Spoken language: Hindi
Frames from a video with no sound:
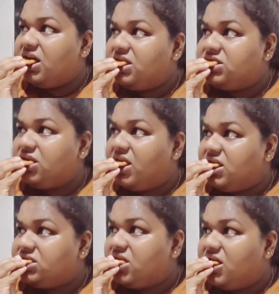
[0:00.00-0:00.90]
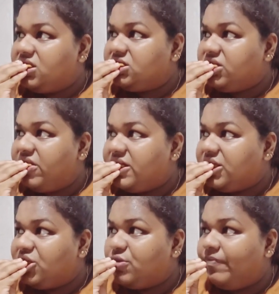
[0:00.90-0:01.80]
हियर आई एम एन्जॉइंग माई
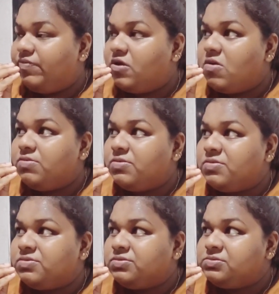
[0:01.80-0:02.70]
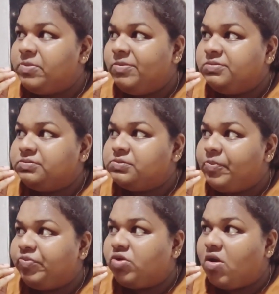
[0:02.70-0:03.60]
पार्ले जी एंड चाय
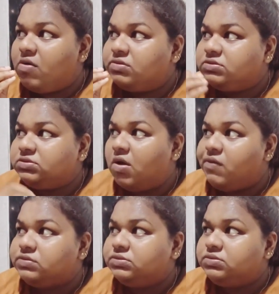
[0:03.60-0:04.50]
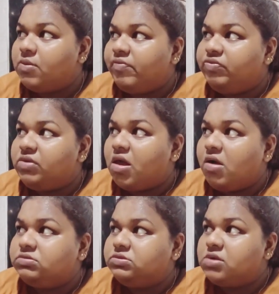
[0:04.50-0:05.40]
और पापा ही आए थे
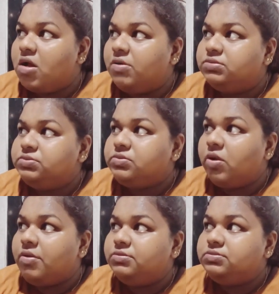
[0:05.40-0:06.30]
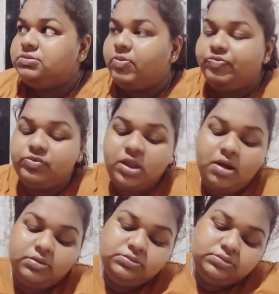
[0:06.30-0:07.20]
तो पापा को भी चाय दिया मम्मा को भी
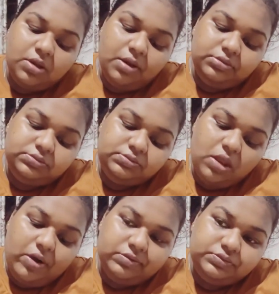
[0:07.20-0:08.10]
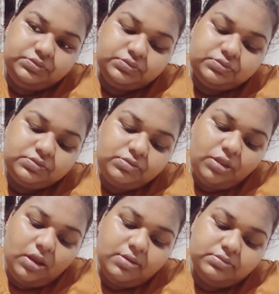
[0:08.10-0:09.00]
चाय दिया एंड देन फिर
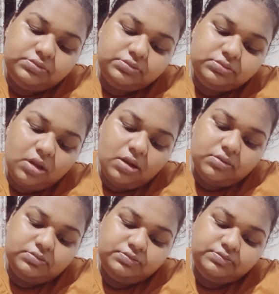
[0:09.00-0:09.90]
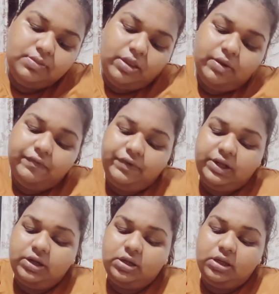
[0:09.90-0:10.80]
मैंने पार्ले जी और बिस्किट खाए पार्ले
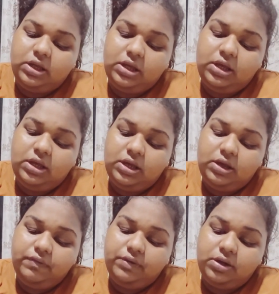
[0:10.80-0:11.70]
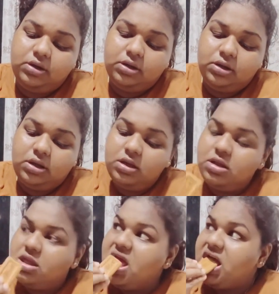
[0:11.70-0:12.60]
जी इज़ एन इमोशन गाइस भाई
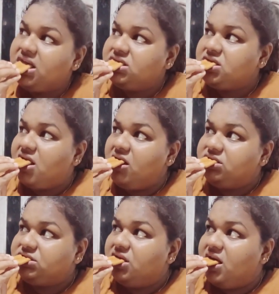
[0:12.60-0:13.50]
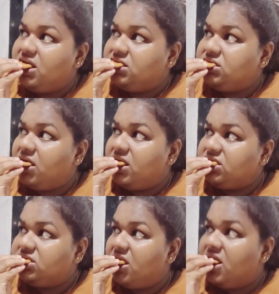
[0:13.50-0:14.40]
लुक एट माई स्किन इज़ ग्लोइंग
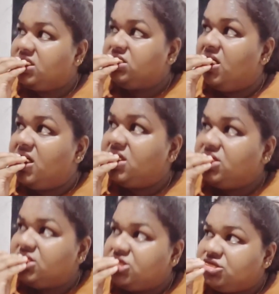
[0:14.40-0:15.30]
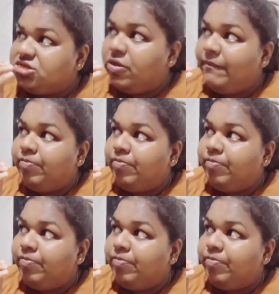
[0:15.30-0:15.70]
आई एम लविंग दैट